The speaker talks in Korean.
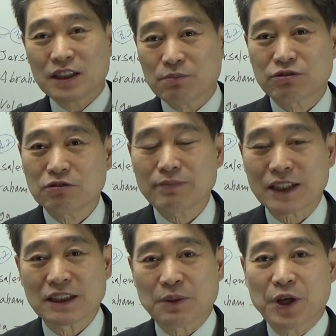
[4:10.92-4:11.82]
이게 무슨
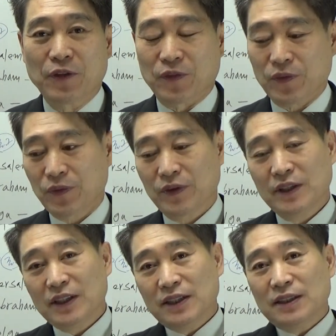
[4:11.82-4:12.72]
말이냐면
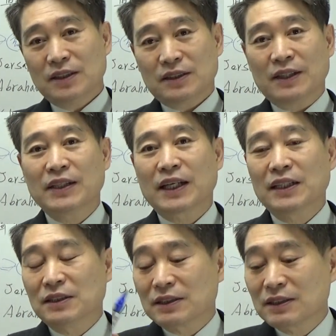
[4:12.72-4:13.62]

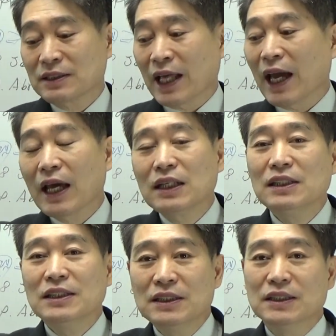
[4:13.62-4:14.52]
옛날에는
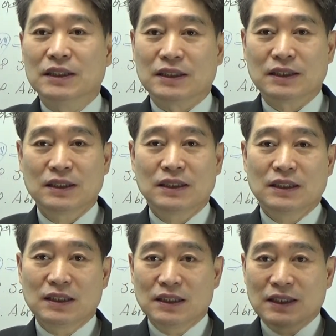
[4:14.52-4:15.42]
대를 잇는
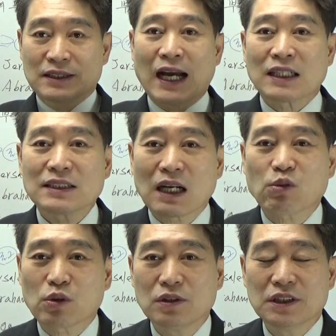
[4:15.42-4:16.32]

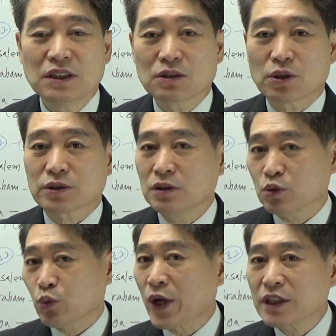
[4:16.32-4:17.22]
장자권을 잇는
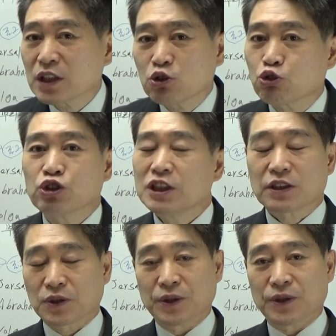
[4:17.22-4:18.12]
것을 굉장히
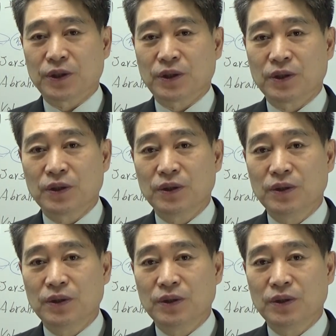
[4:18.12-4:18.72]
중시했어요.